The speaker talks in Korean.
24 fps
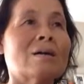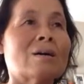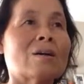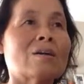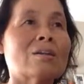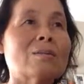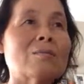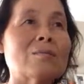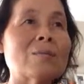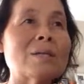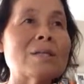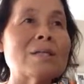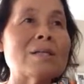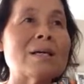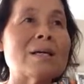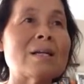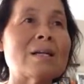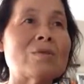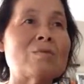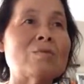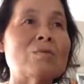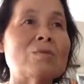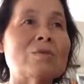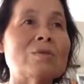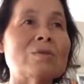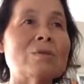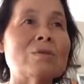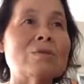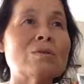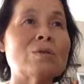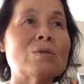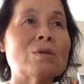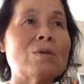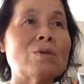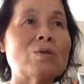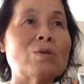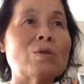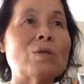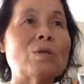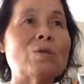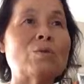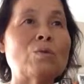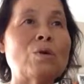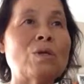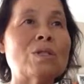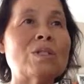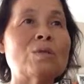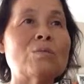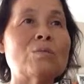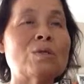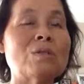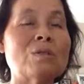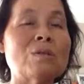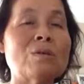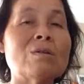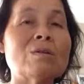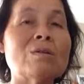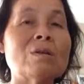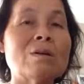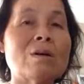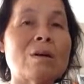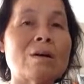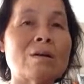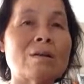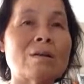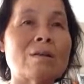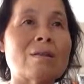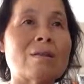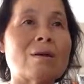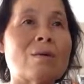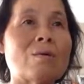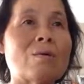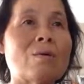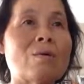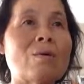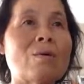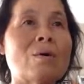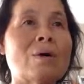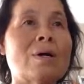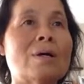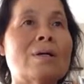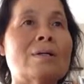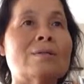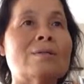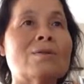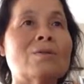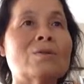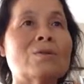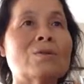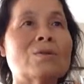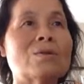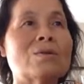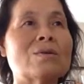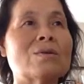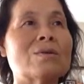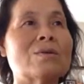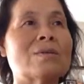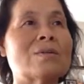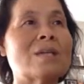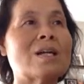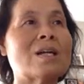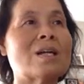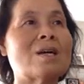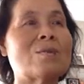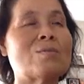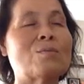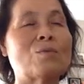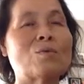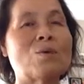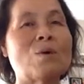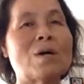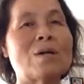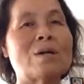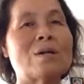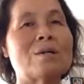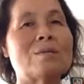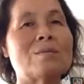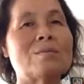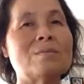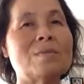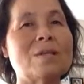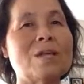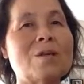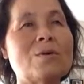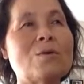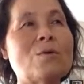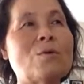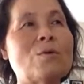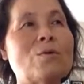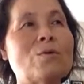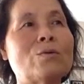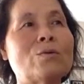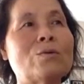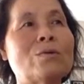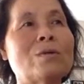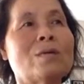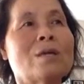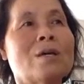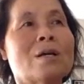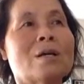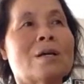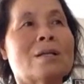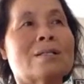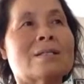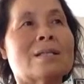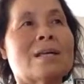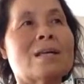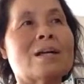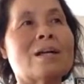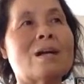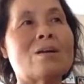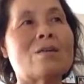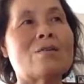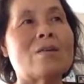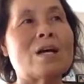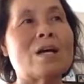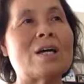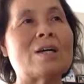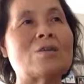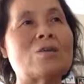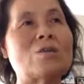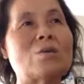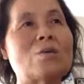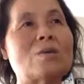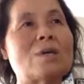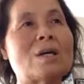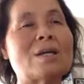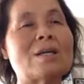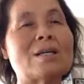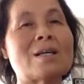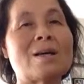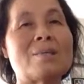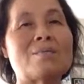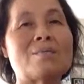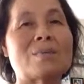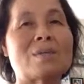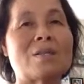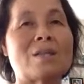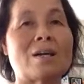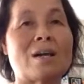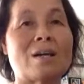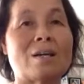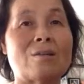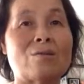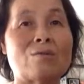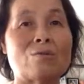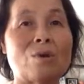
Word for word: 거듭난 사람은 성령의 인도하심을 선택하게 되고 성령은 그 사람으로 하여금 새로운 생각과 행동을 하게 합니다.